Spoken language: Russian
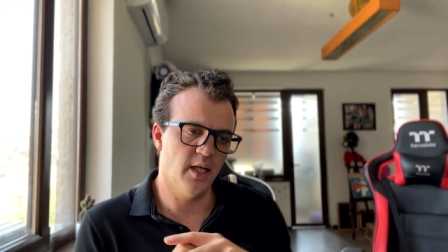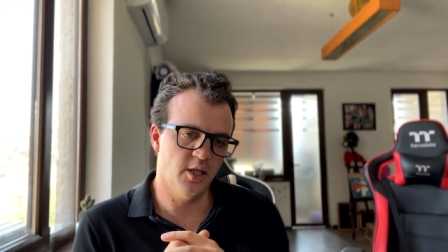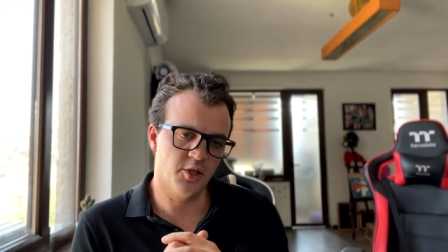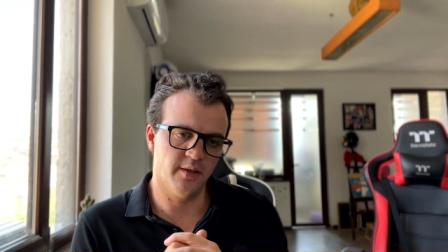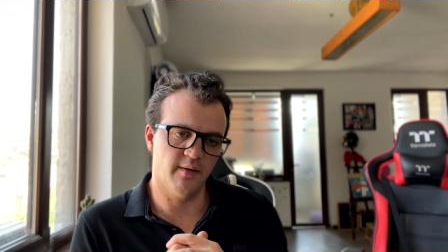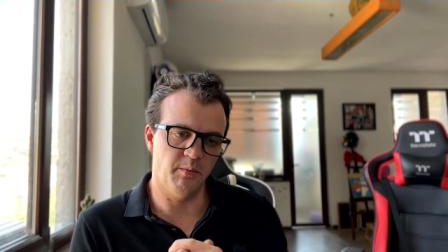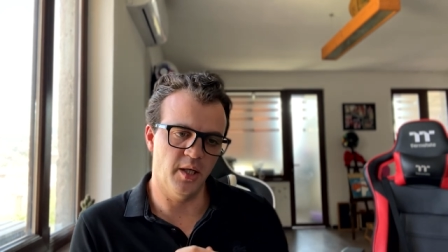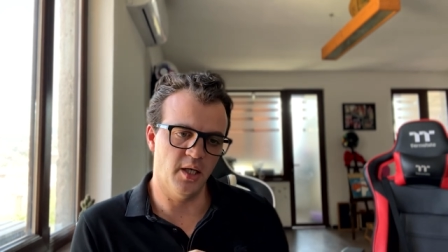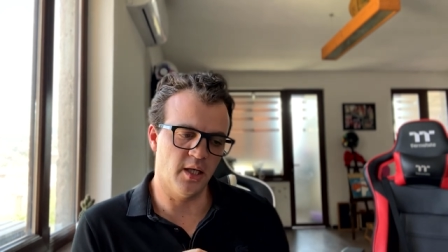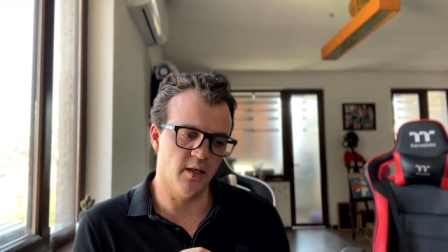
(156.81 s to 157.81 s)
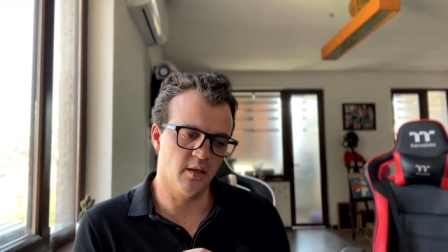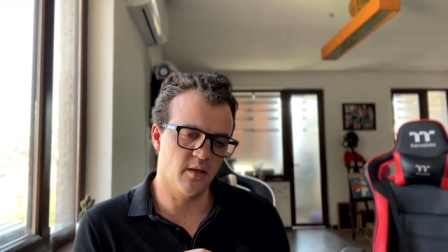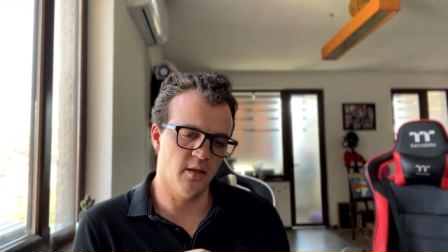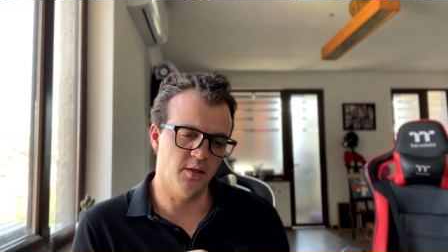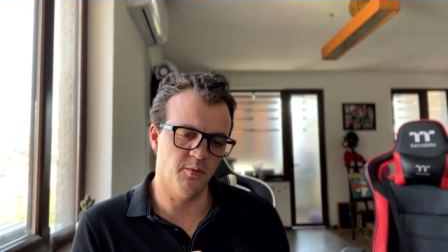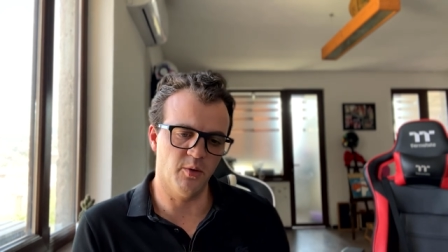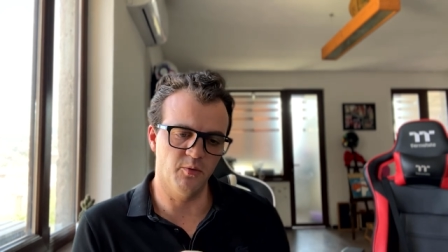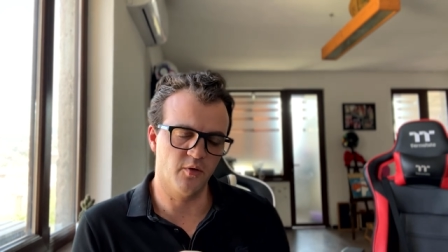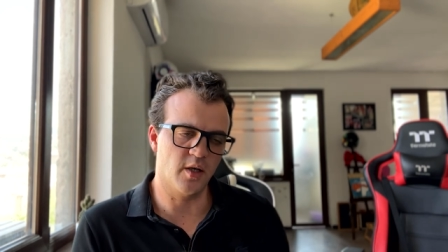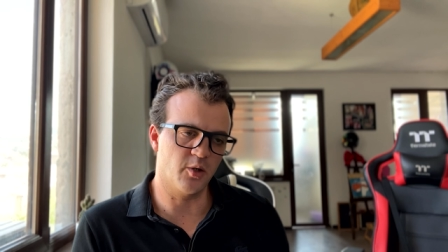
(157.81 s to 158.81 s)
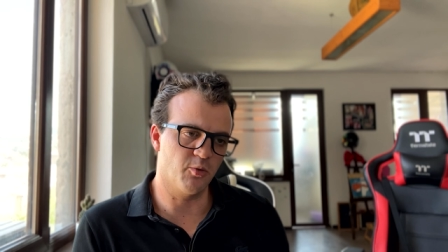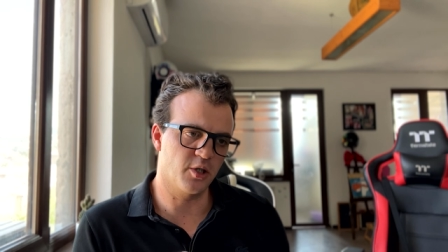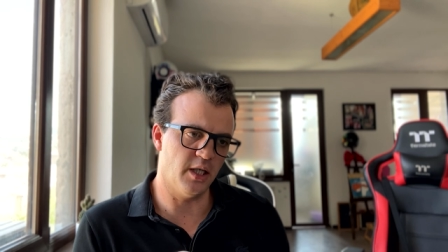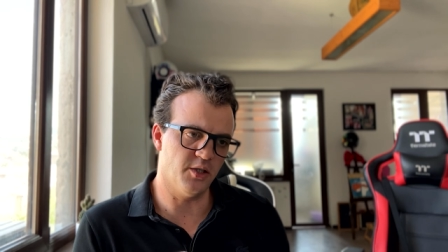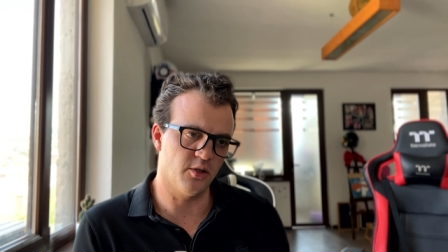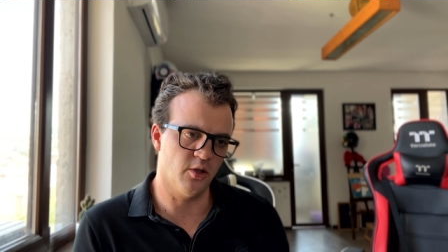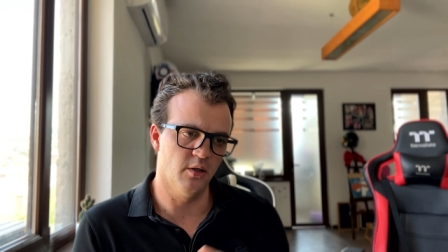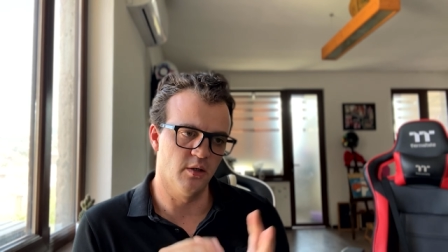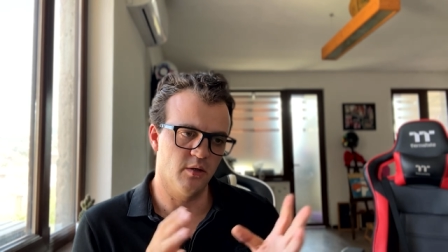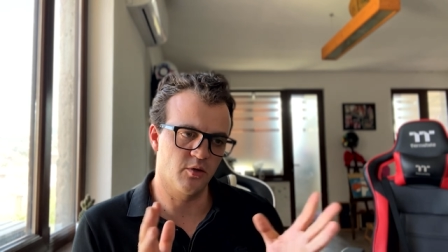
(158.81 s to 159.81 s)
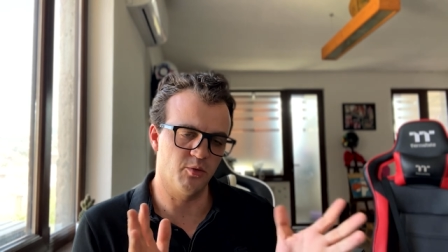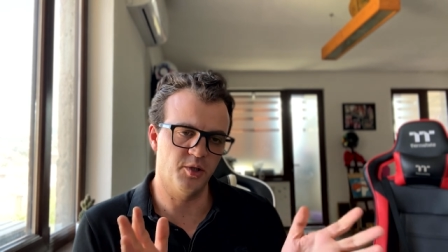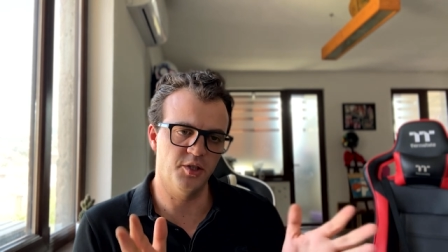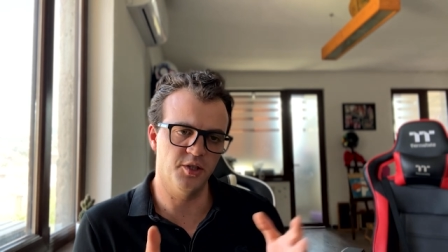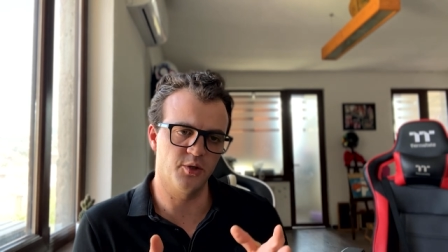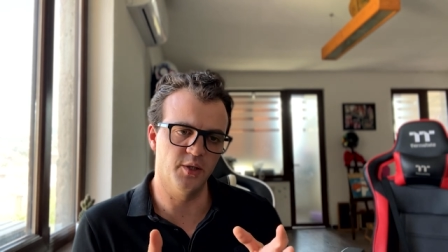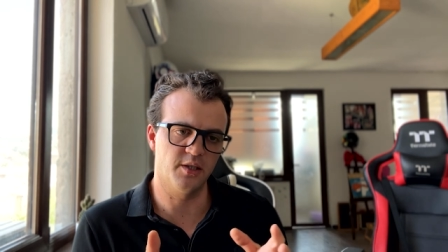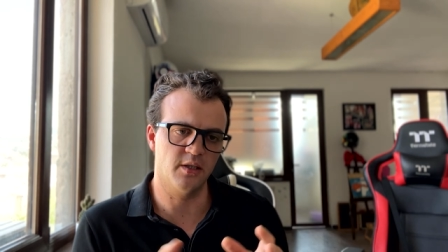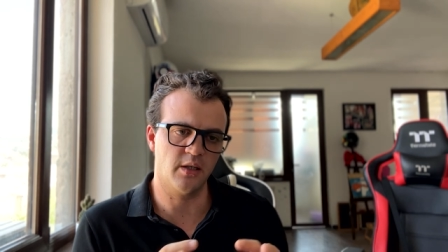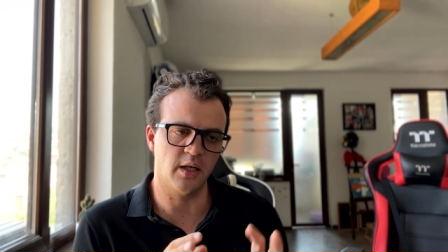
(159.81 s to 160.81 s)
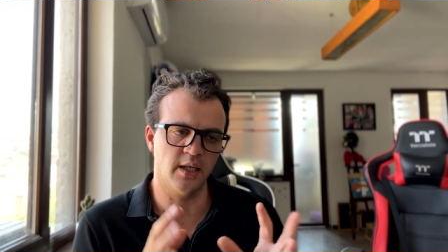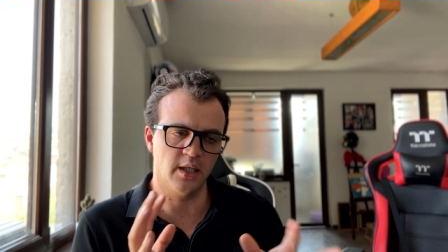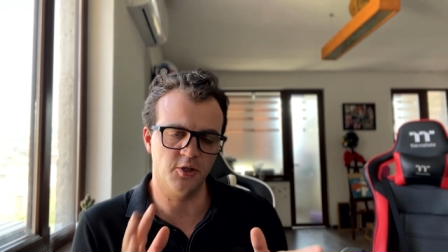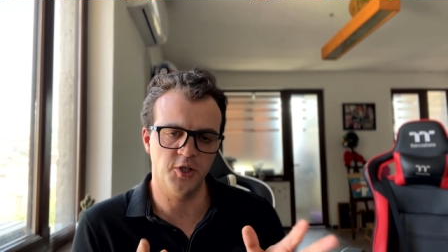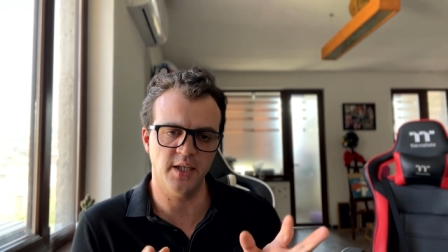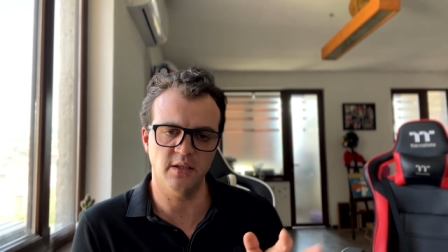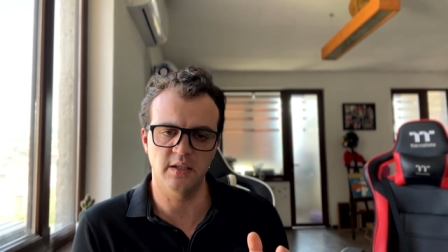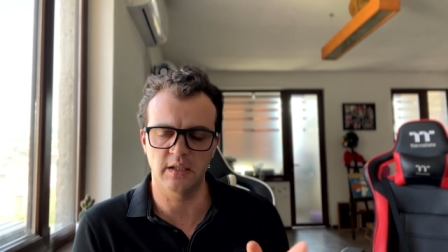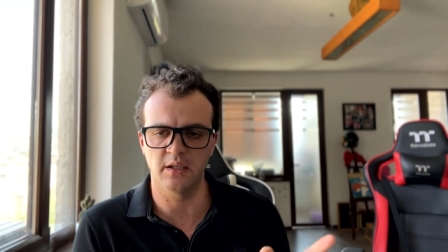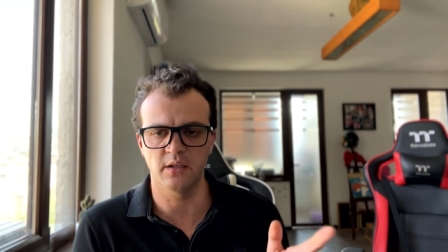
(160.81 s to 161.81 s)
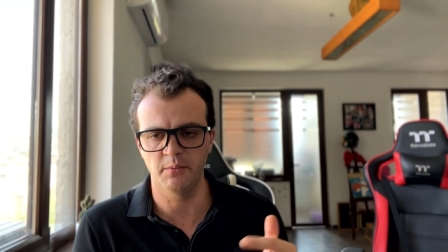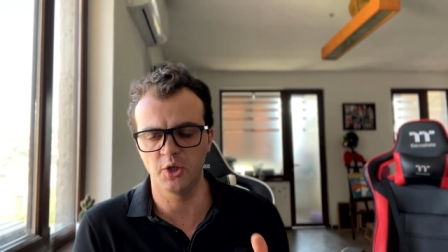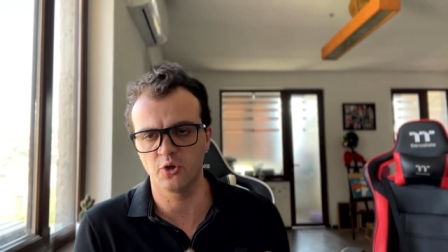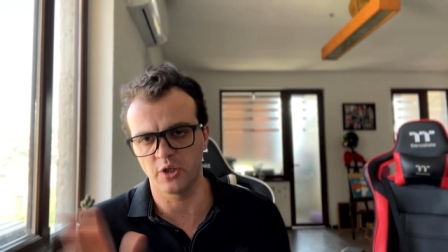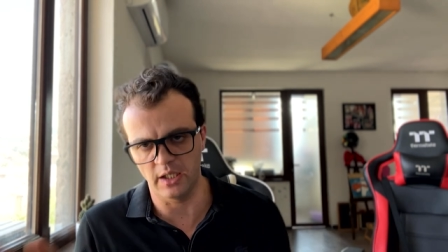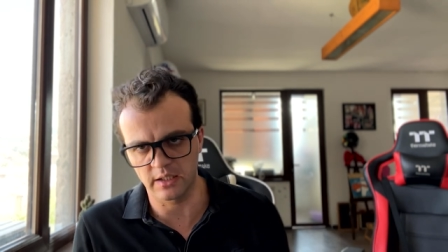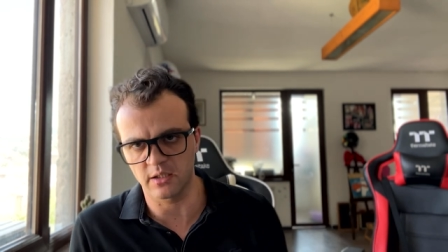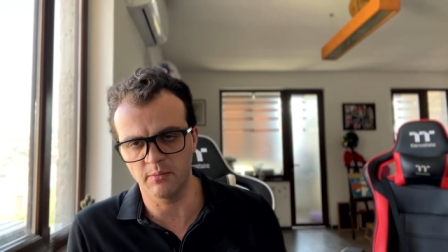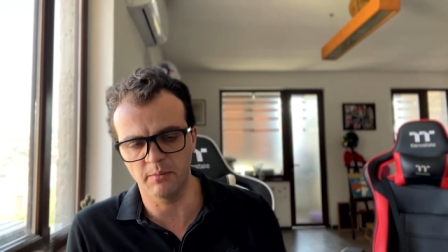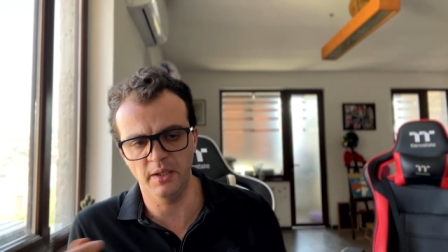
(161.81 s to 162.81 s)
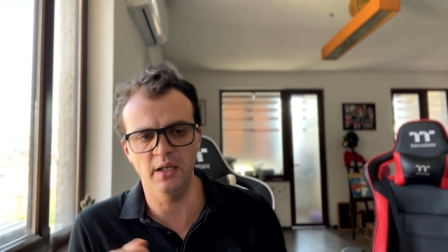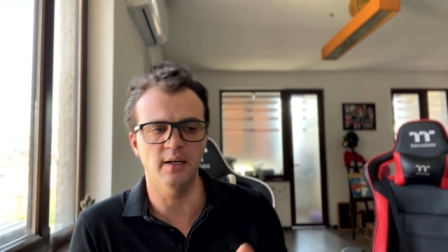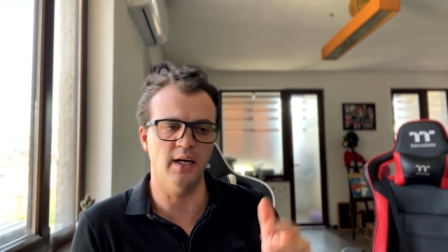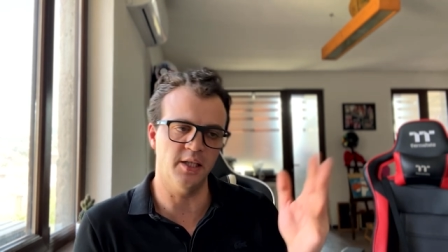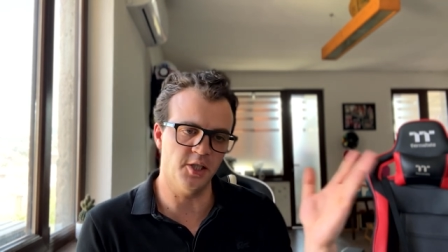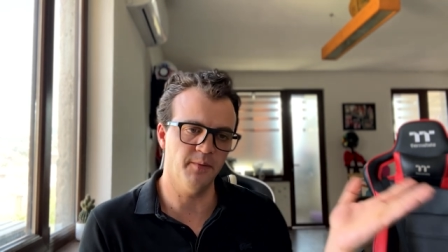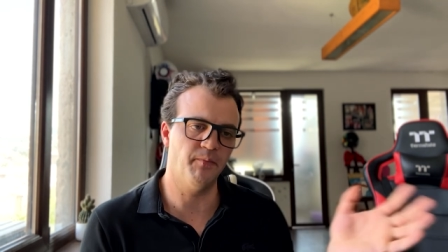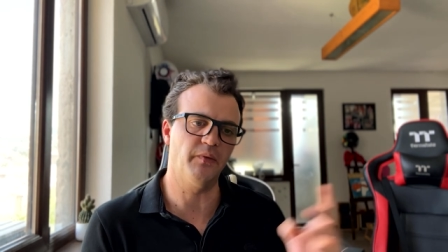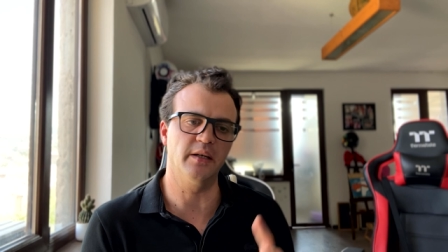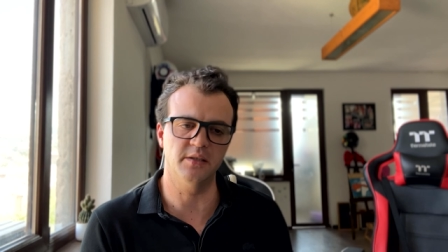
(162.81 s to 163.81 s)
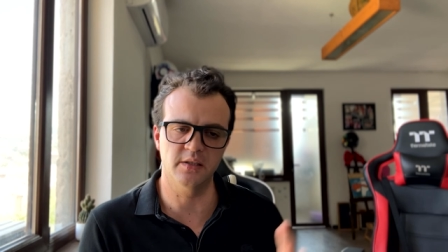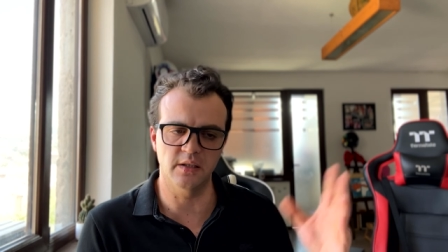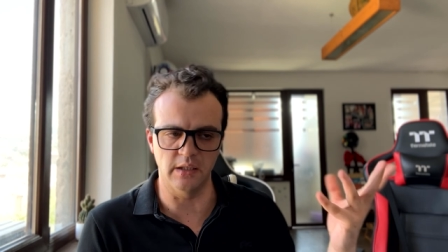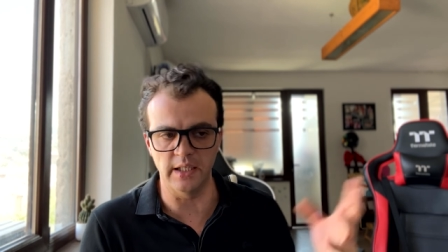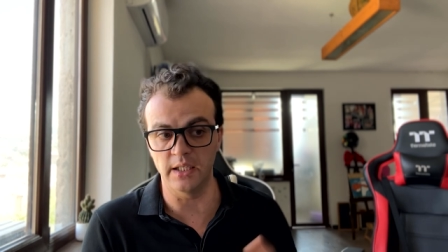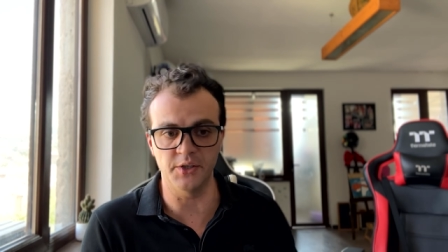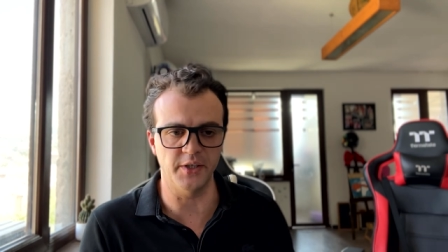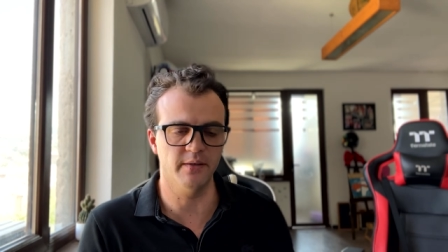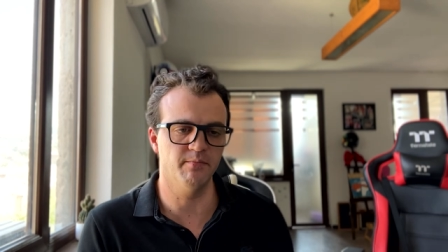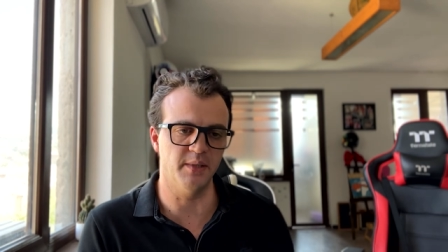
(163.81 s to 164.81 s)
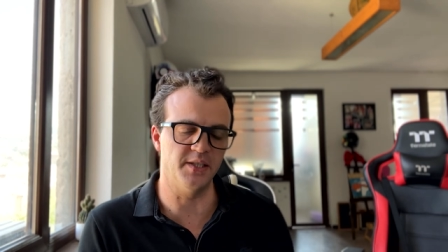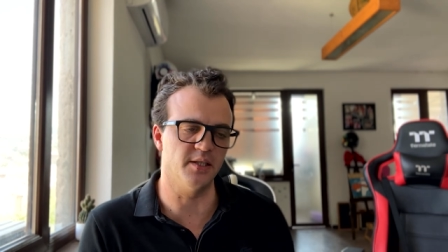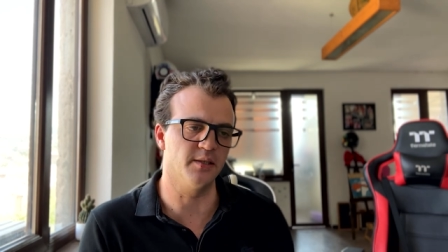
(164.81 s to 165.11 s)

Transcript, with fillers: Или же в Америке, не помню в каком штате, но субсидируется какая-то часть, если ты берешь электромобиль, а не дизель или не бензин.